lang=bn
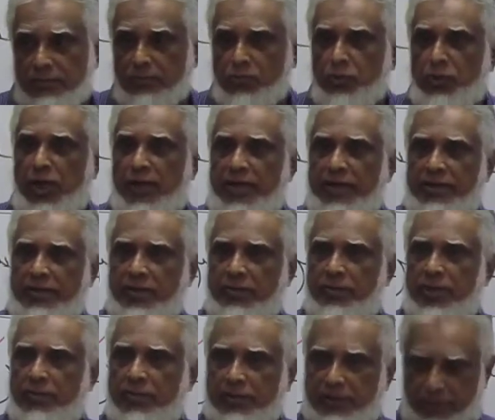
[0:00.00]
মুদারি কী
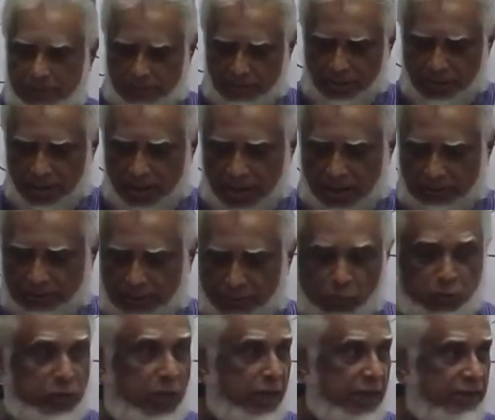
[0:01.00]
হবে আমাদের আচ্ছা
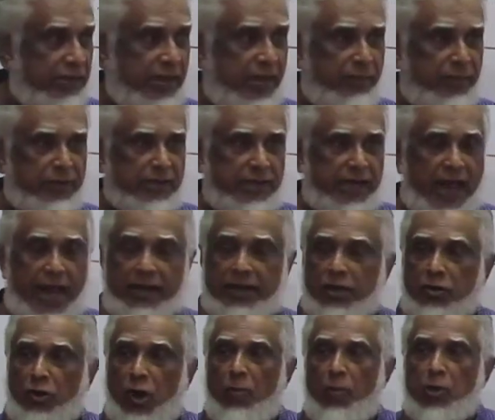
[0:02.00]
মুদারিতে আপনাদের
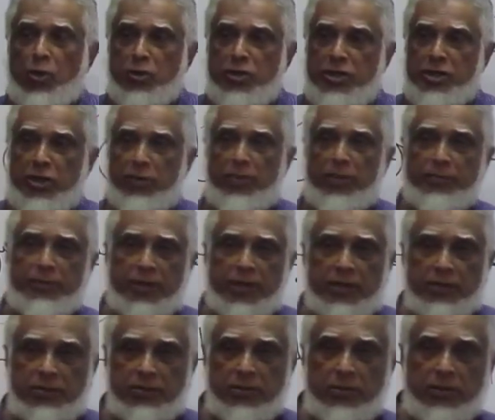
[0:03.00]
একটা কমন নিয়ম
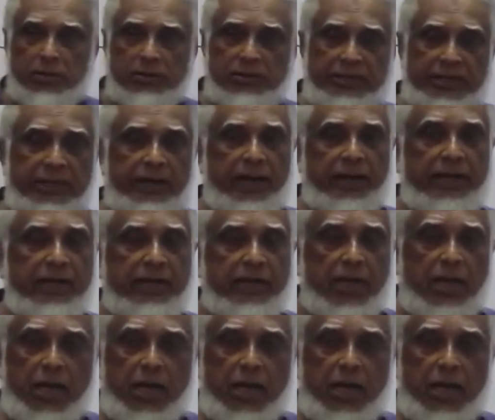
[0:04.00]
আপনারা শিখে রাখেন